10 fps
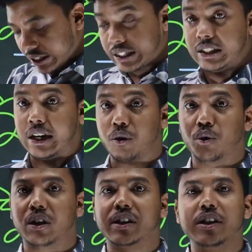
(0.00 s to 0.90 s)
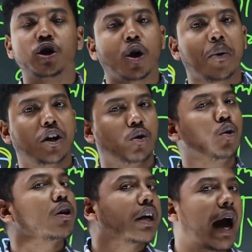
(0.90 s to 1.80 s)
আজকে যারা করতেছেন সবাই একটু
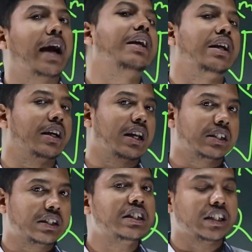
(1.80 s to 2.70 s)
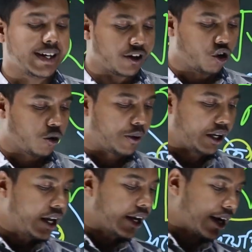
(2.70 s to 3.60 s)
কাইন্ডলি ক্লাসটি শেয়ার করবেন
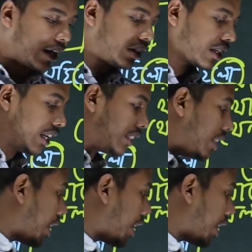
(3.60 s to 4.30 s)
হ্যাঁ ক্লাসটি